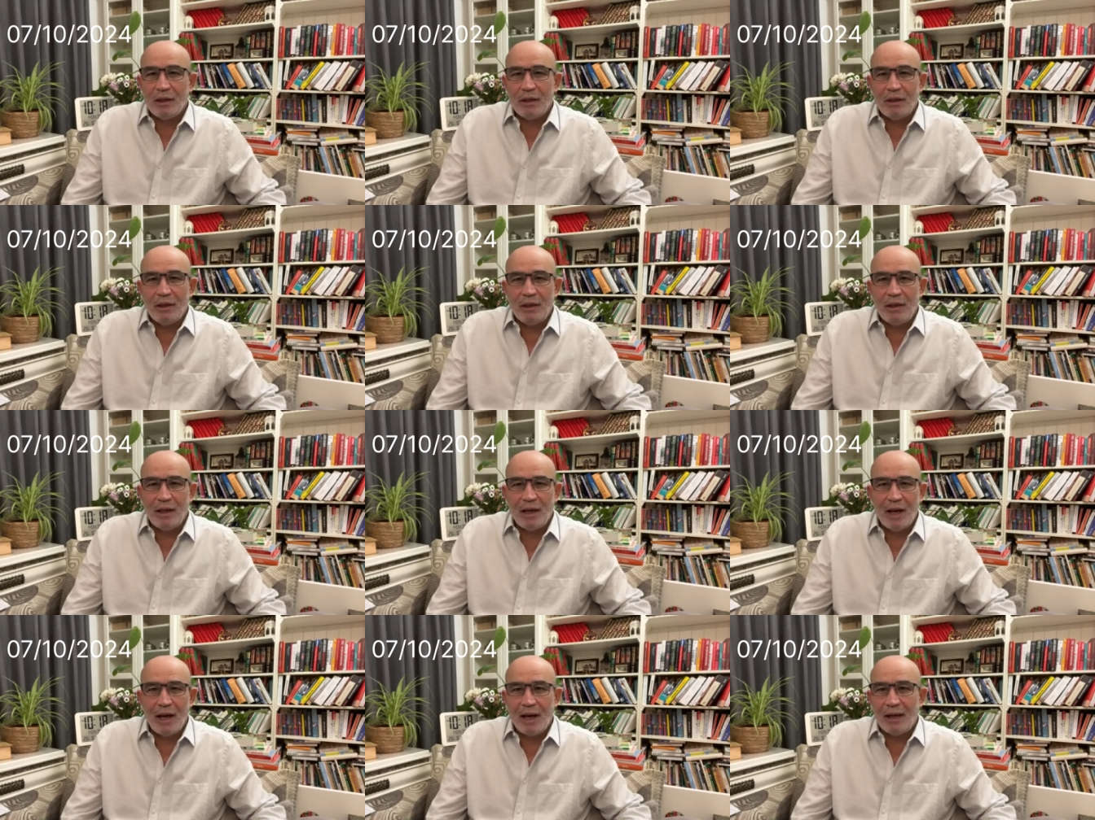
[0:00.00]

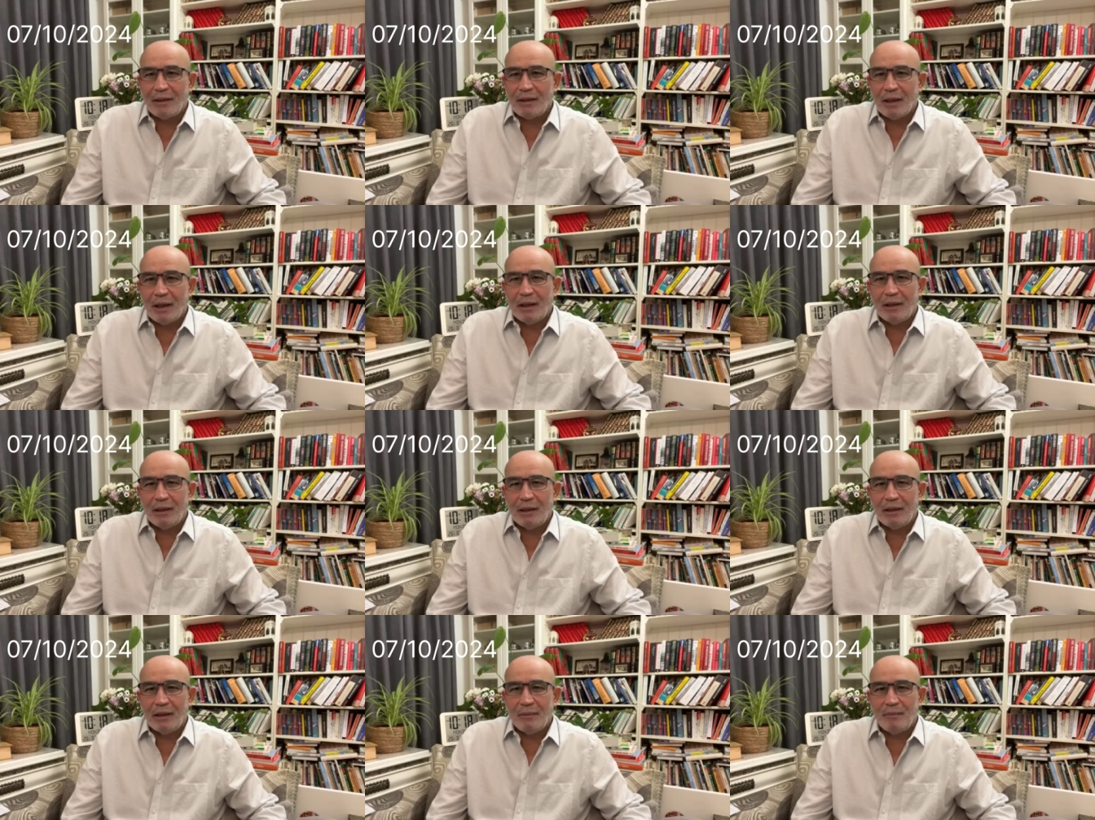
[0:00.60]
لا
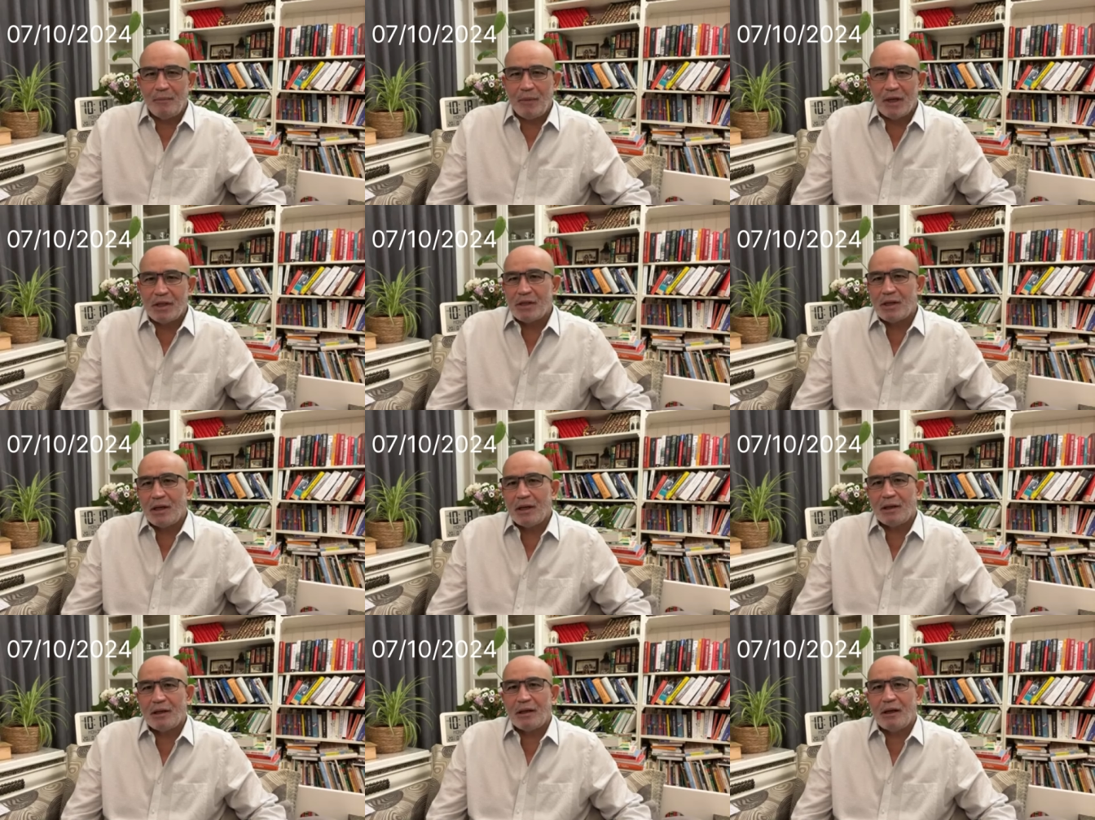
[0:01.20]
أعتقد أن
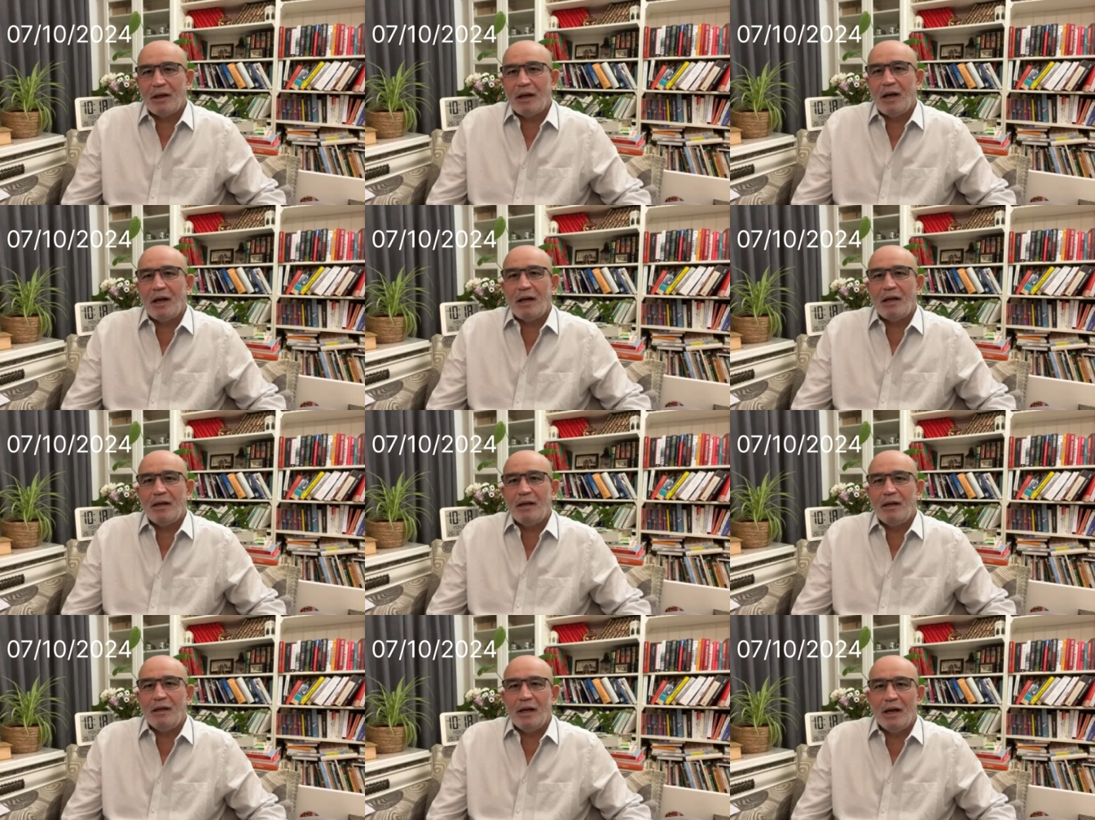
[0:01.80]
بشر
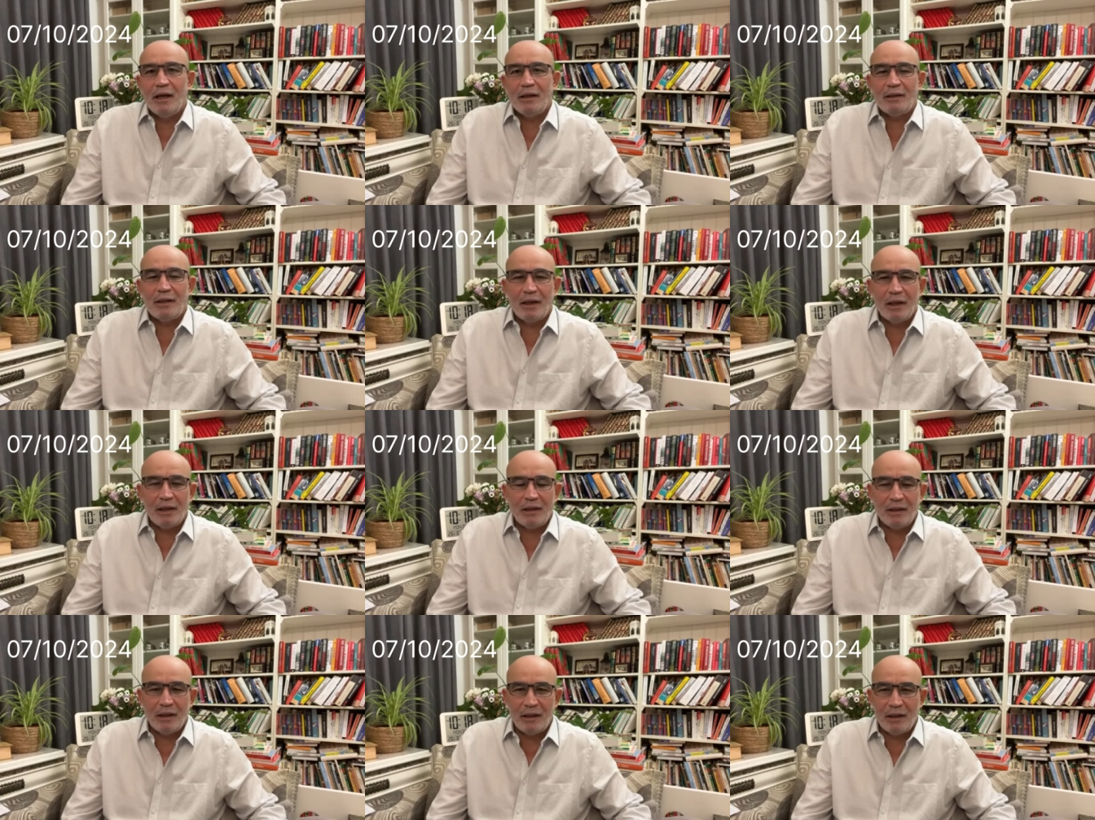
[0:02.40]
كان
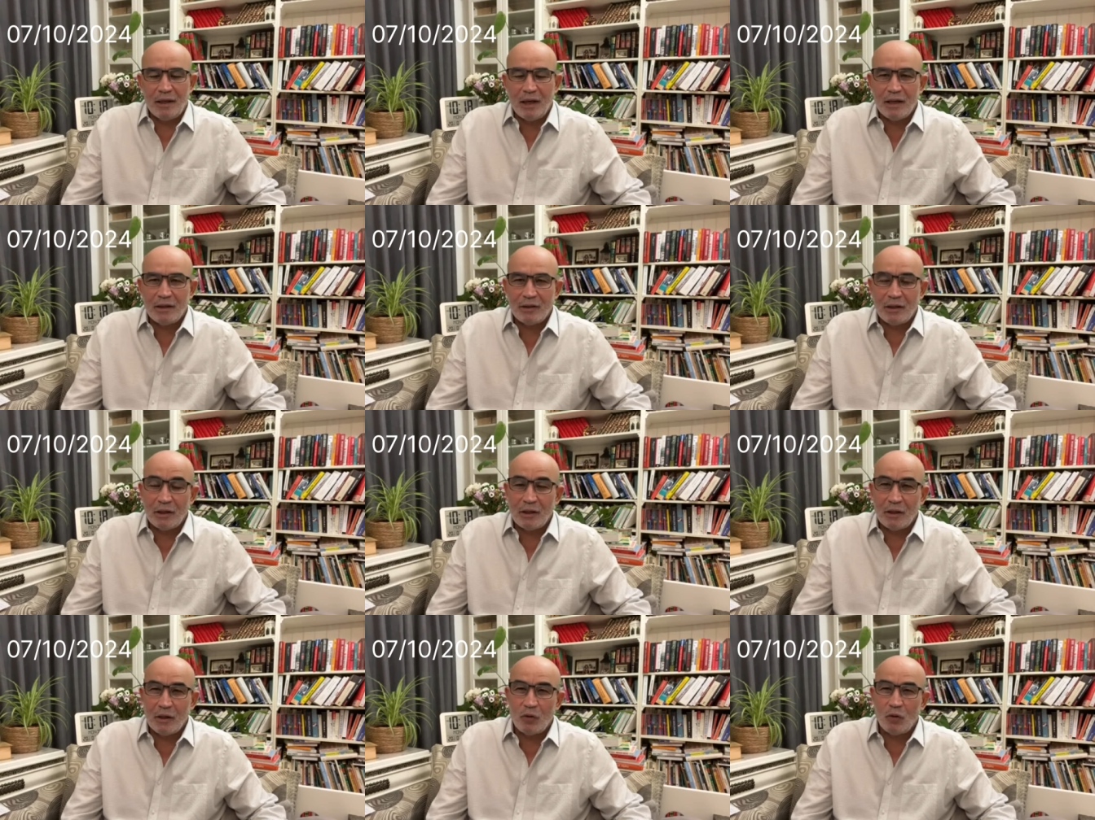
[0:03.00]
يعتقد أنها
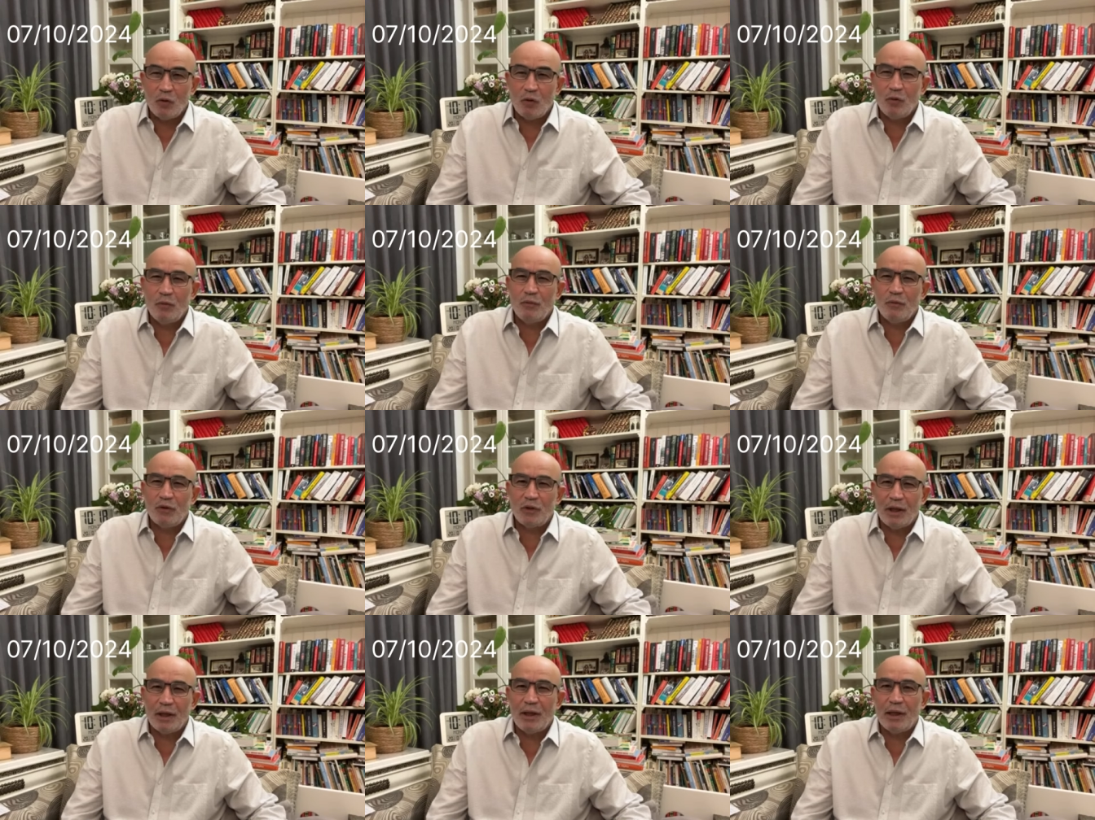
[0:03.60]
ستدوم
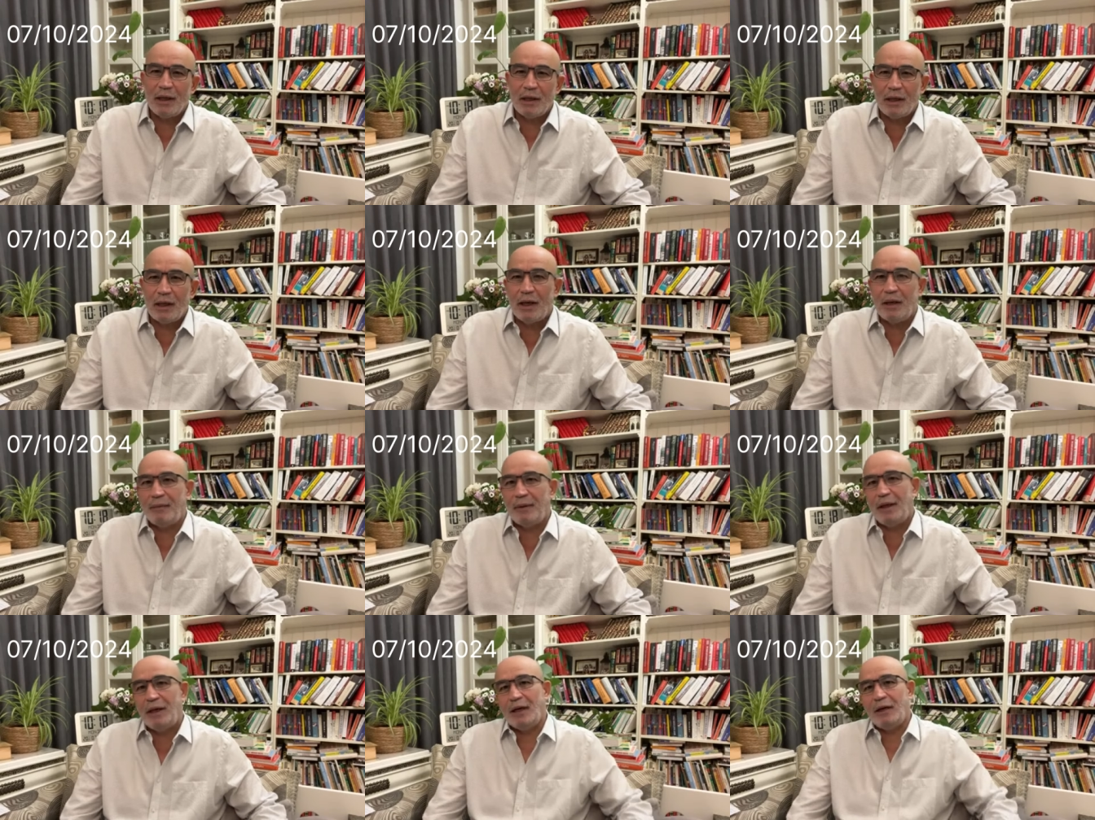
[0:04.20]
سنة
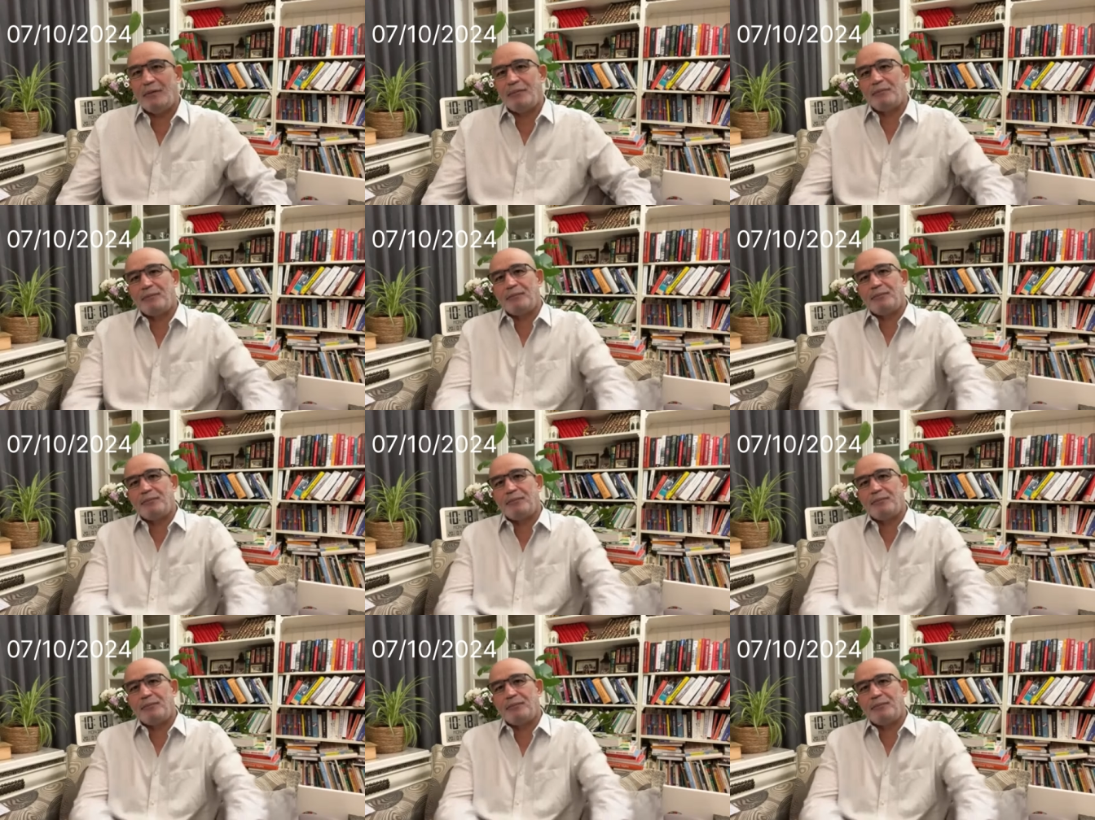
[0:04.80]
كاملة